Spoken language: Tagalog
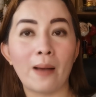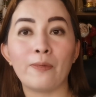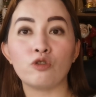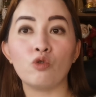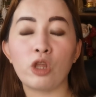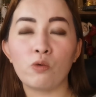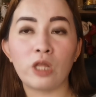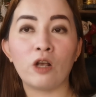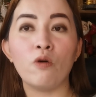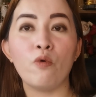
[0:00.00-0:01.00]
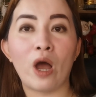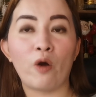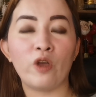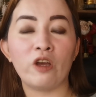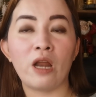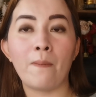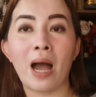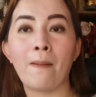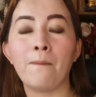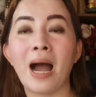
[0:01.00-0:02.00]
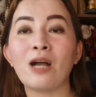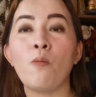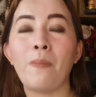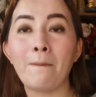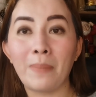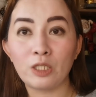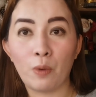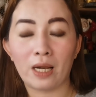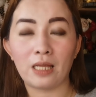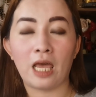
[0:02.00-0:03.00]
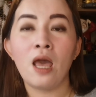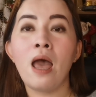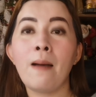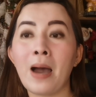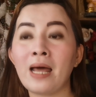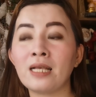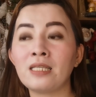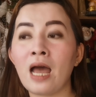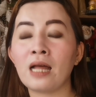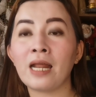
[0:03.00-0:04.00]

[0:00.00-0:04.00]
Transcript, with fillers: Tapos unti-unting gumawa ko yun ng mga bagong pampaswerte para sa